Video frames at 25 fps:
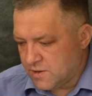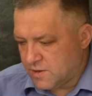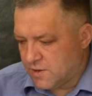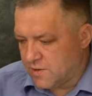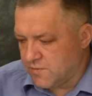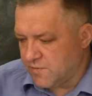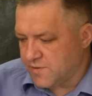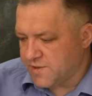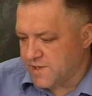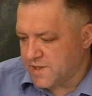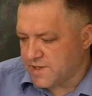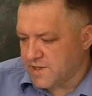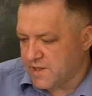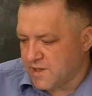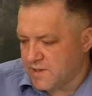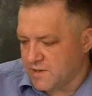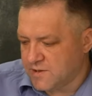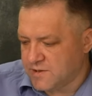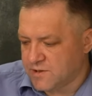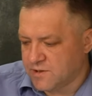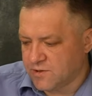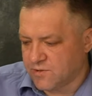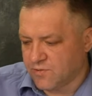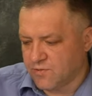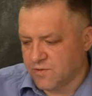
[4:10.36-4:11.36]
Ну вот такая
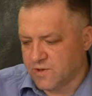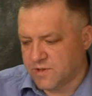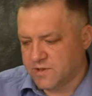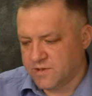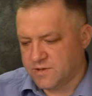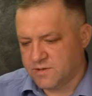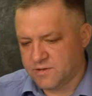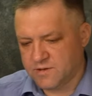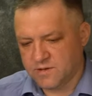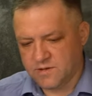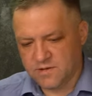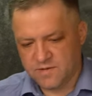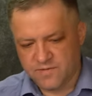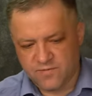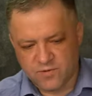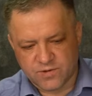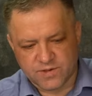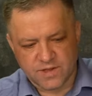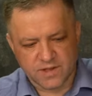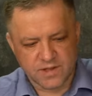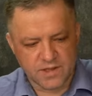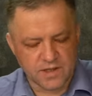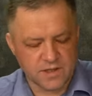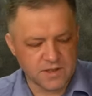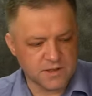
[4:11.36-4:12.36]
ситуация,
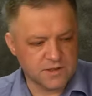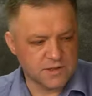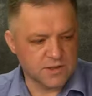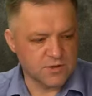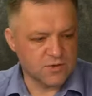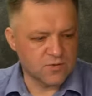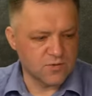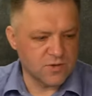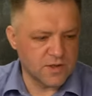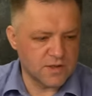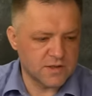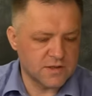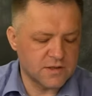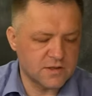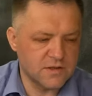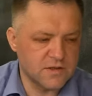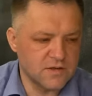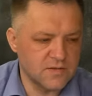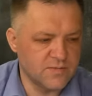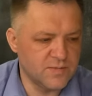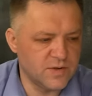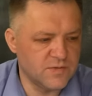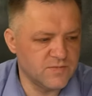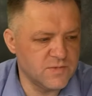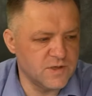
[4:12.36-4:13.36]
вот такая
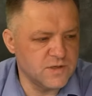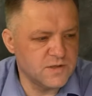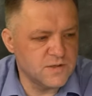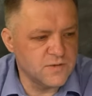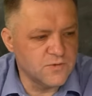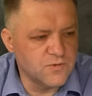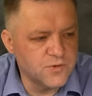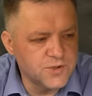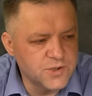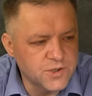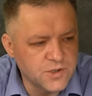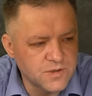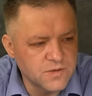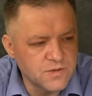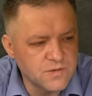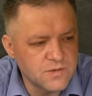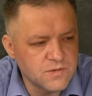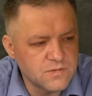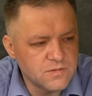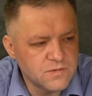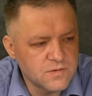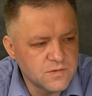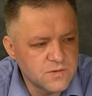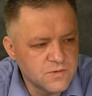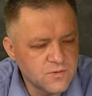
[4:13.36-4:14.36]
ситуация, понимаете, очень,
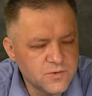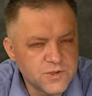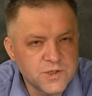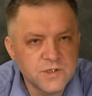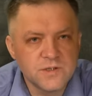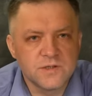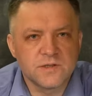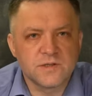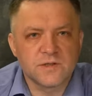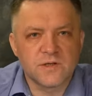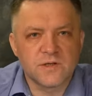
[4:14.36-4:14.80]
очень